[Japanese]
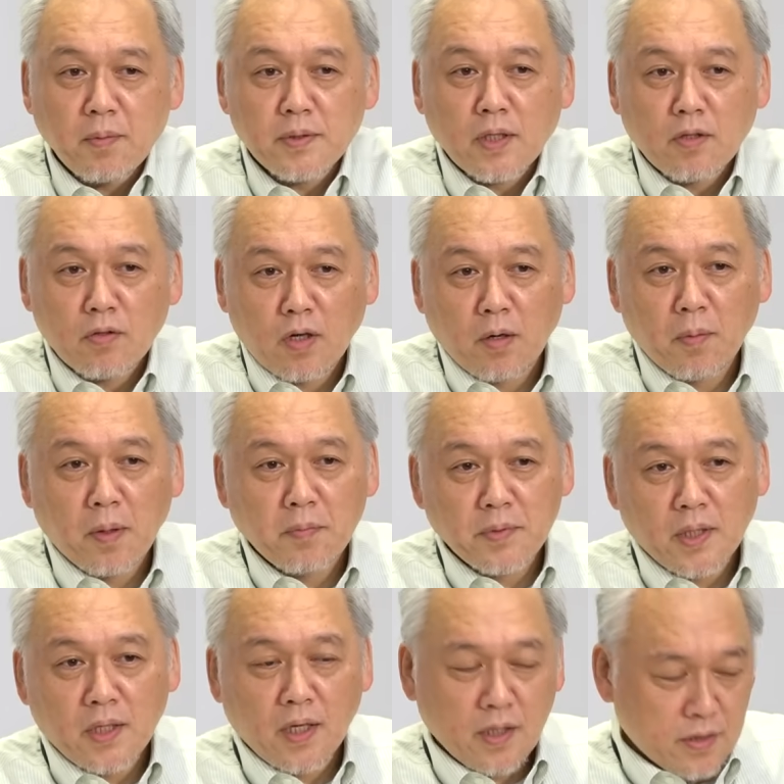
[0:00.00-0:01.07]
めてんのかお前みた
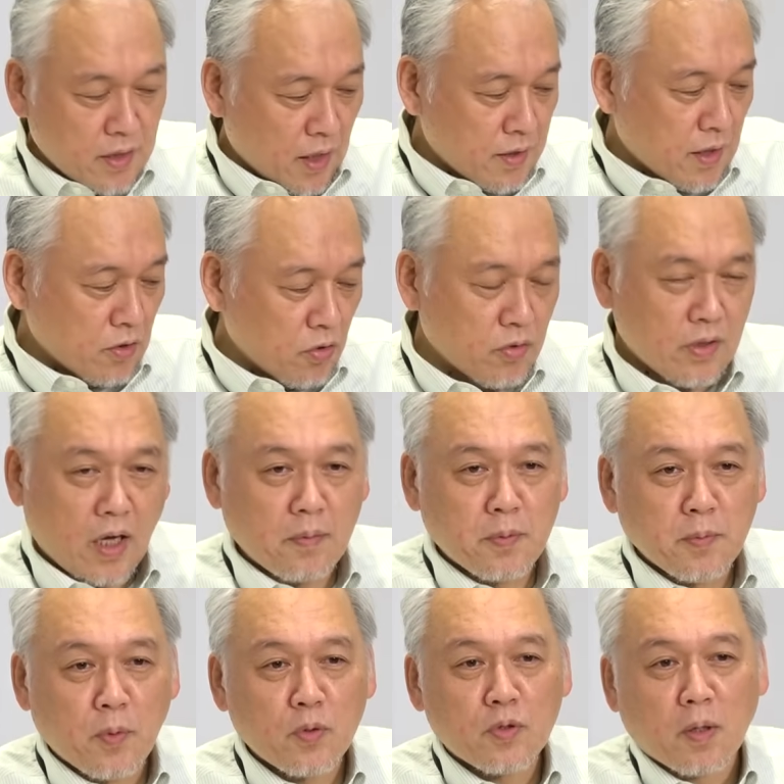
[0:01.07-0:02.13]
いな話があったのをだい
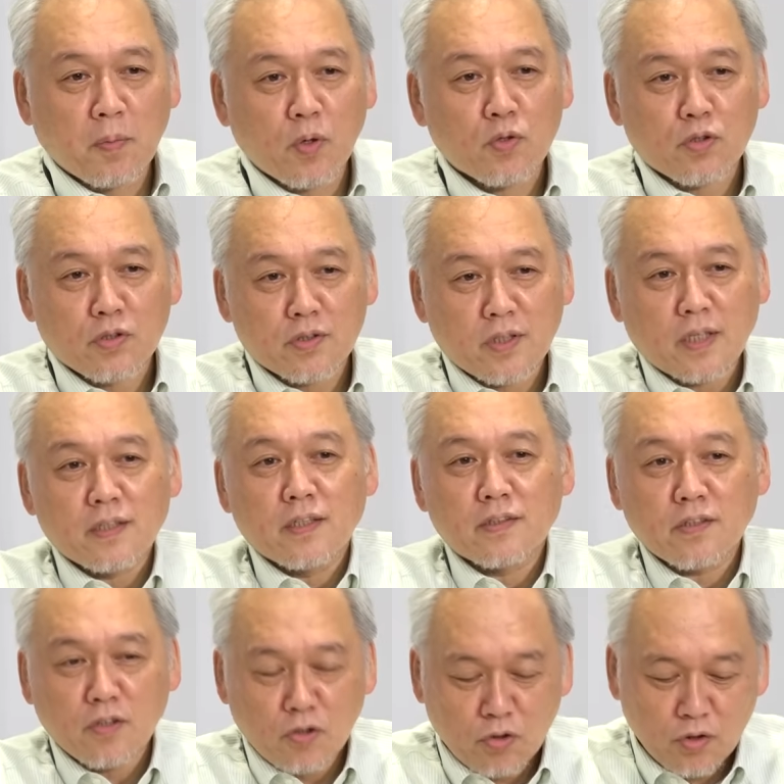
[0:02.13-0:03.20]
ぶ僕は文句を言ったんで
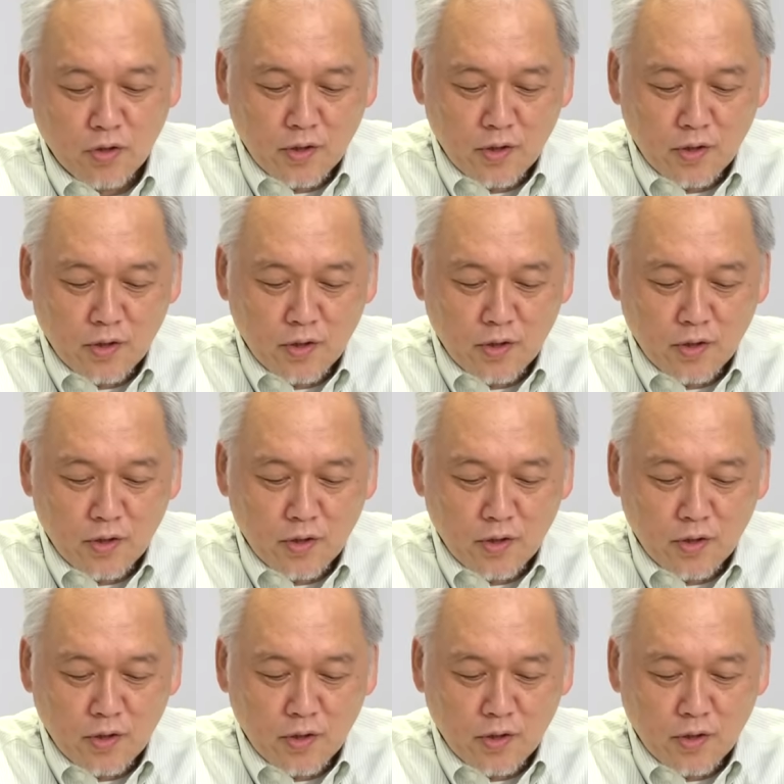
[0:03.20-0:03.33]
すけど、